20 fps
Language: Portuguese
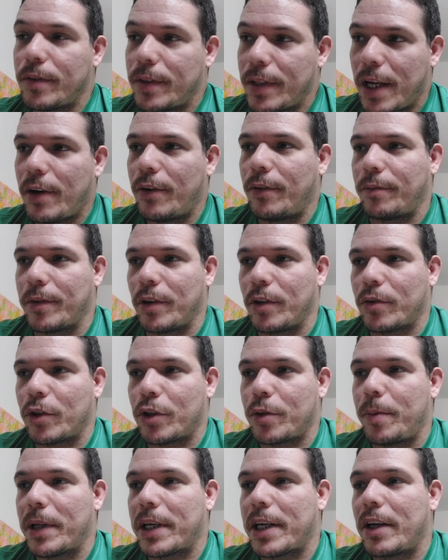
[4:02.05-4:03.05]
Não. Eu tô
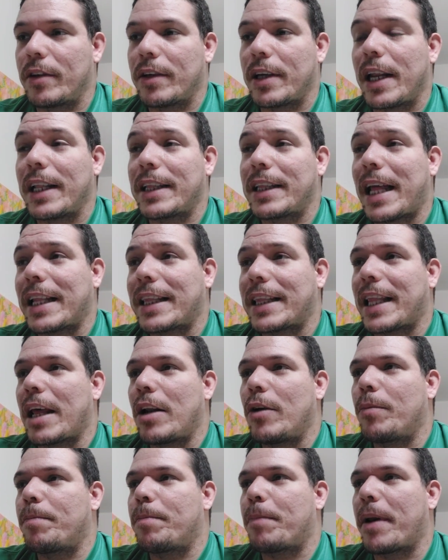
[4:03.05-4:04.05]
explicando que ele tá até
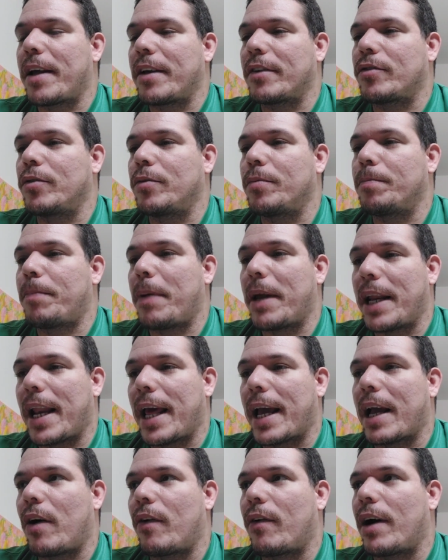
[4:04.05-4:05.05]
no preço bem
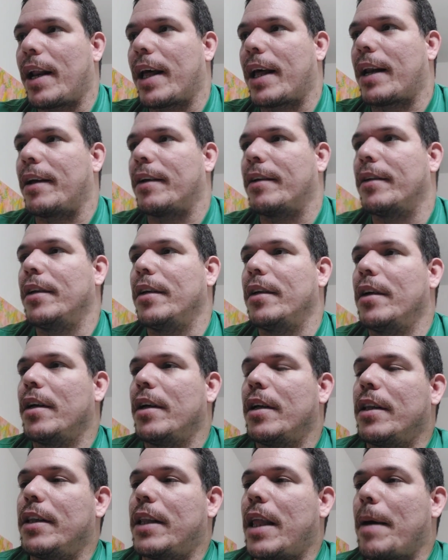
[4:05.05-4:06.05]
legal, galera.
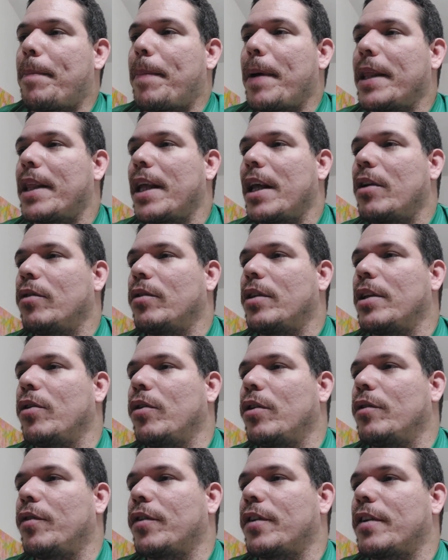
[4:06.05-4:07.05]
Dependendo de
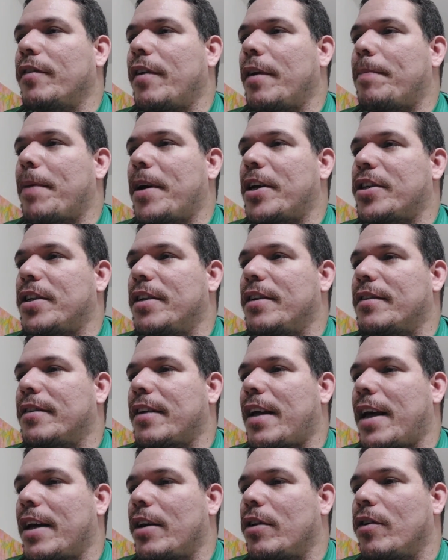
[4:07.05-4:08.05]
onde você vai
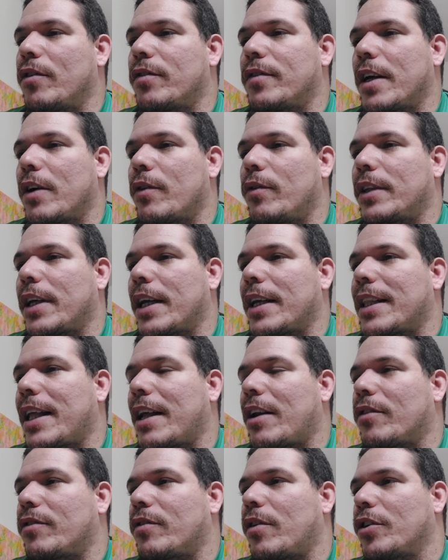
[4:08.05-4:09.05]
pesquisar, eu não sei quanto é que tá a
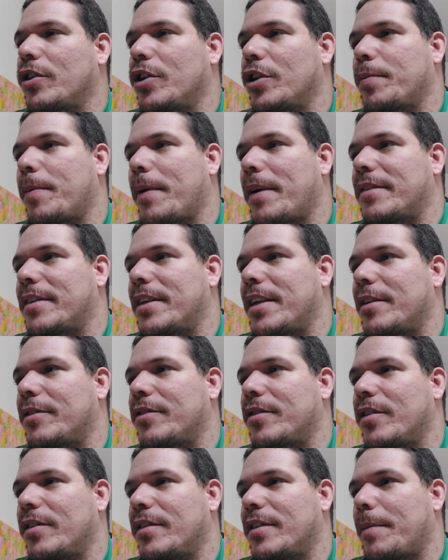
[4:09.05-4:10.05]
nossa loja parceira.
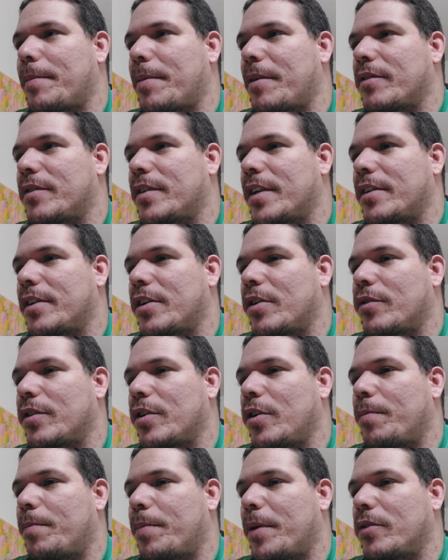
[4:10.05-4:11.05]
Se eu disser para vocês que eu sei
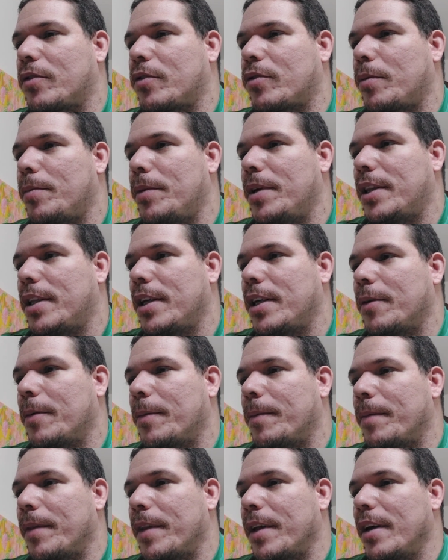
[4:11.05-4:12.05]
o preço, eu tô mentindo,
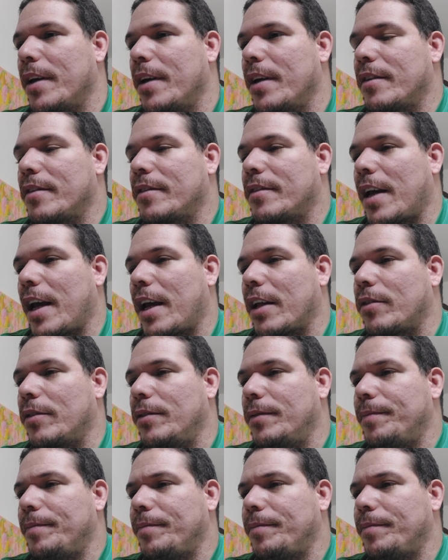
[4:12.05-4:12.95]
certo?